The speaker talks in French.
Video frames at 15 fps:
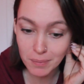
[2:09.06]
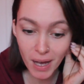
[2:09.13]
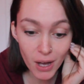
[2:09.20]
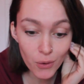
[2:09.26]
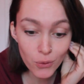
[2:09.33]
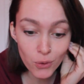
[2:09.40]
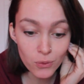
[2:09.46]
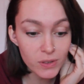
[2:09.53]

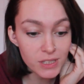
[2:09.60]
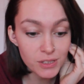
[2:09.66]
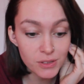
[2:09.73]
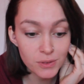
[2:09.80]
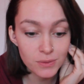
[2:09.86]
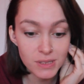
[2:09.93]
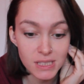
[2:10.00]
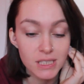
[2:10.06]
ma
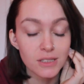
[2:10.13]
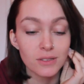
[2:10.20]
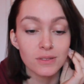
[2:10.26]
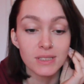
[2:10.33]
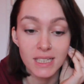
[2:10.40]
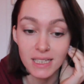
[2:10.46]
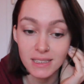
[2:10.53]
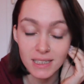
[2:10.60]
reconversion
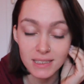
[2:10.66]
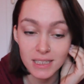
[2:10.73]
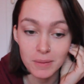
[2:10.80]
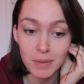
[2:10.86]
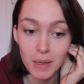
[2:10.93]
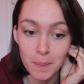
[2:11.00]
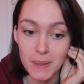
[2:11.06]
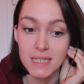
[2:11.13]
s'étant très très très
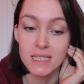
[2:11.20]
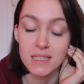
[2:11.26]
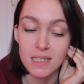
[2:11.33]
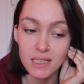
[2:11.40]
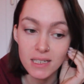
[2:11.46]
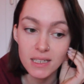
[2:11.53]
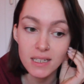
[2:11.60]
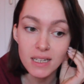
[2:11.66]
mal
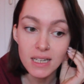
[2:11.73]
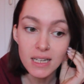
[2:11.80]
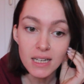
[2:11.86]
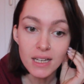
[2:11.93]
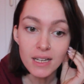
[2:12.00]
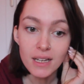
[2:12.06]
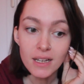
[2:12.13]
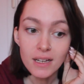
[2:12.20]
passée,
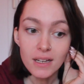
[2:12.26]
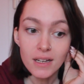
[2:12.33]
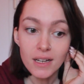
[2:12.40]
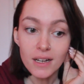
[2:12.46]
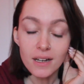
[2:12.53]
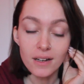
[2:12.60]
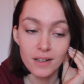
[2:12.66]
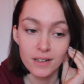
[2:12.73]

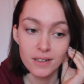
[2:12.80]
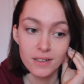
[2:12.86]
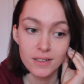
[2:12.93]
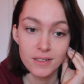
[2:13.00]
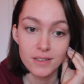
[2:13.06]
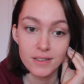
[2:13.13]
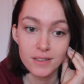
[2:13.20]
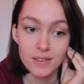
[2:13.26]

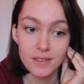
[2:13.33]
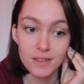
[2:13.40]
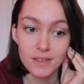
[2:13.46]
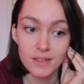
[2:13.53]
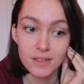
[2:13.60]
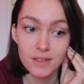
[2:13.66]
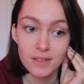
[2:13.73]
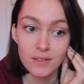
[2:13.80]

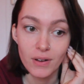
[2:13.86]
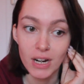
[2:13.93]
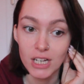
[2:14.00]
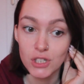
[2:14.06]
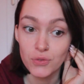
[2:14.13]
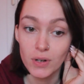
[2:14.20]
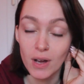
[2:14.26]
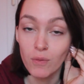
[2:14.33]
euh, voilà,
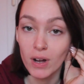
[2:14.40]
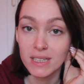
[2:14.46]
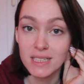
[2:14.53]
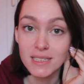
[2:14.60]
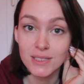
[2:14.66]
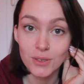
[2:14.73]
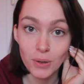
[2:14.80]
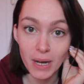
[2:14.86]
je voulais avoir
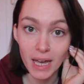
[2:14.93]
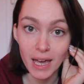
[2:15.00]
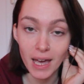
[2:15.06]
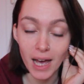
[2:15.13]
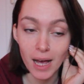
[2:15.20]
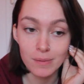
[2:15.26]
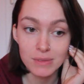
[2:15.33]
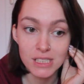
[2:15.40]
des
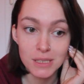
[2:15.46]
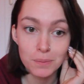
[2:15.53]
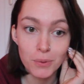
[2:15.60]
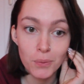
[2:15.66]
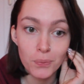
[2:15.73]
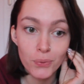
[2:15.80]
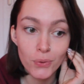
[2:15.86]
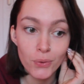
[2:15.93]
horaires un petit
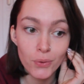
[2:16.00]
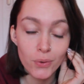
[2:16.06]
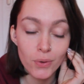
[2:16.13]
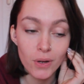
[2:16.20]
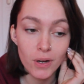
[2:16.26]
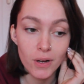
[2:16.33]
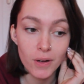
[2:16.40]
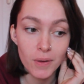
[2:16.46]
peu
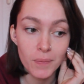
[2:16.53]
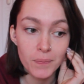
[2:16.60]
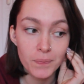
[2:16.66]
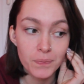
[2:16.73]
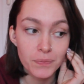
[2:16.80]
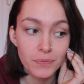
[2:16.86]
plus... Euh,